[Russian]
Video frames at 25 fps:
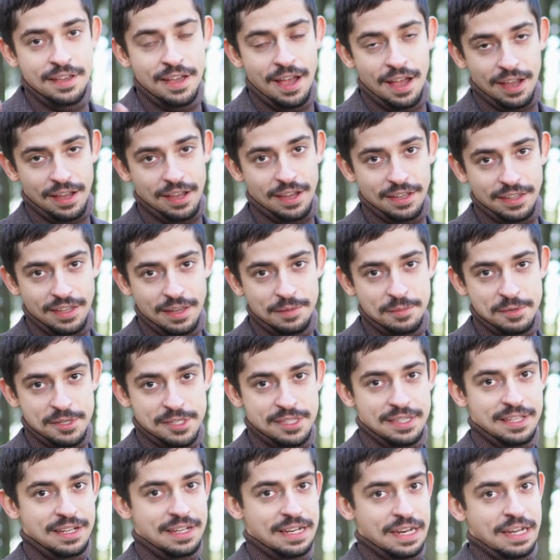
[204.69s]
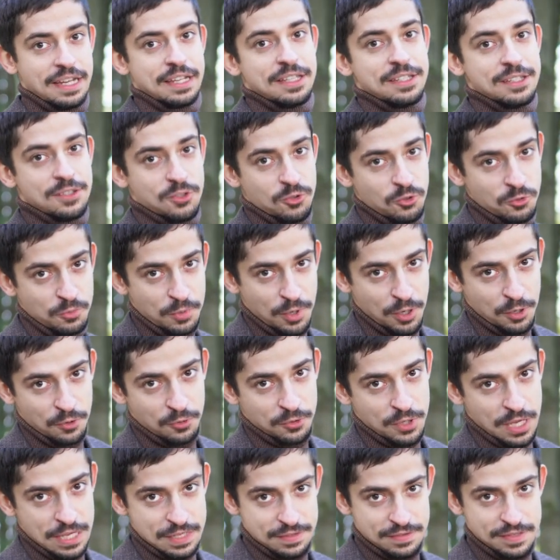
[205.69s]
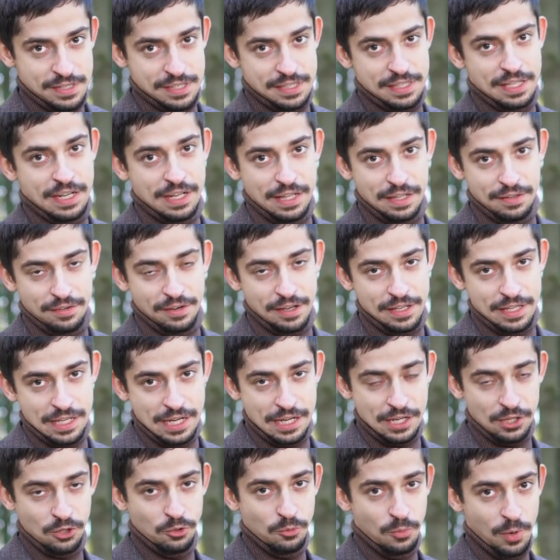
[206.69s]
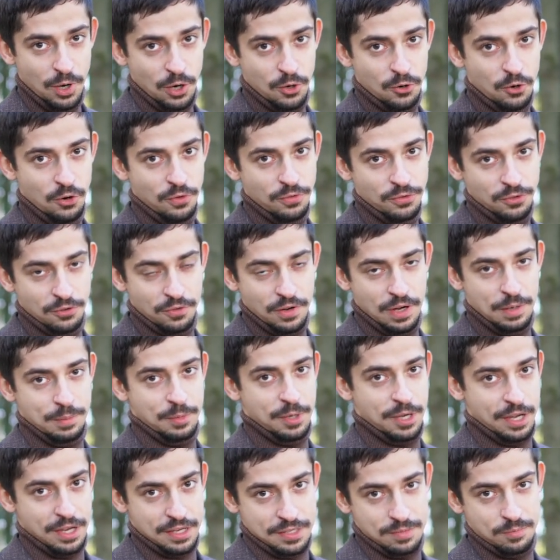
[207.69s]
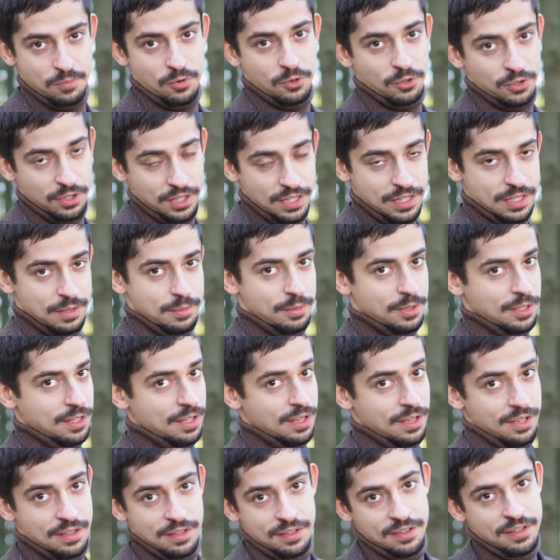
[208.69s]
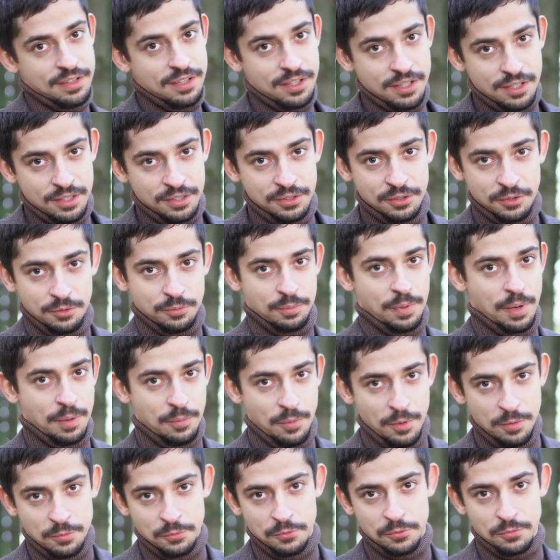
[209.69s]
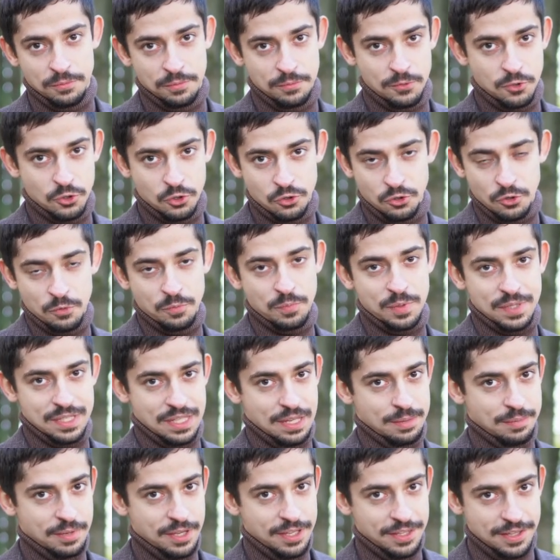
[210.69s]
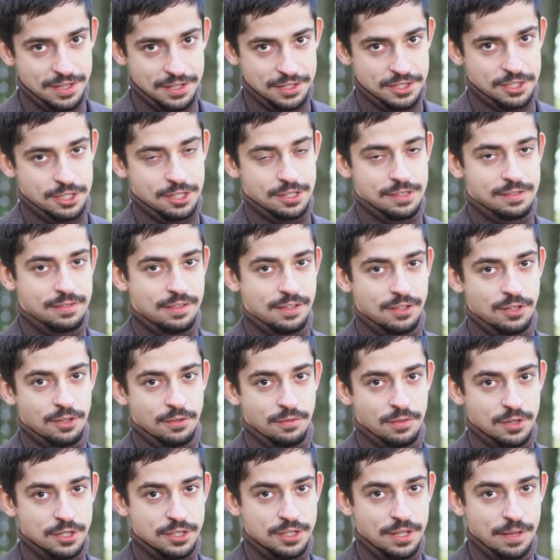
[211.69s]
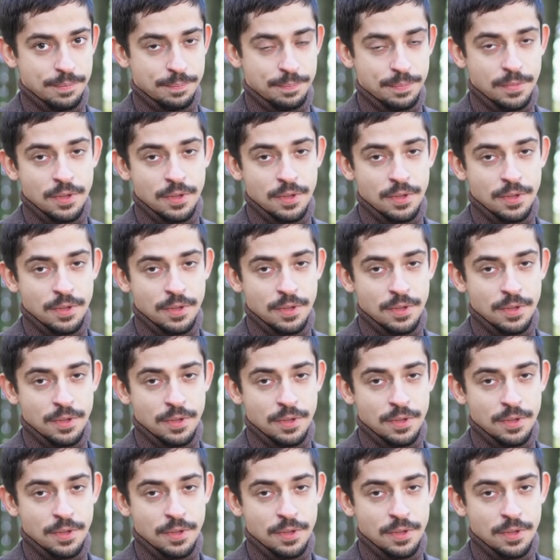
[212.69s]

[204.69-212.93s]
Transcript: А когда мы стреляли с дума, у нас все стрелы ходили глубоко, в то время как с бродхедом она, ну, по-моему, чуть-чуть послабее даже, чем с филдом вошла.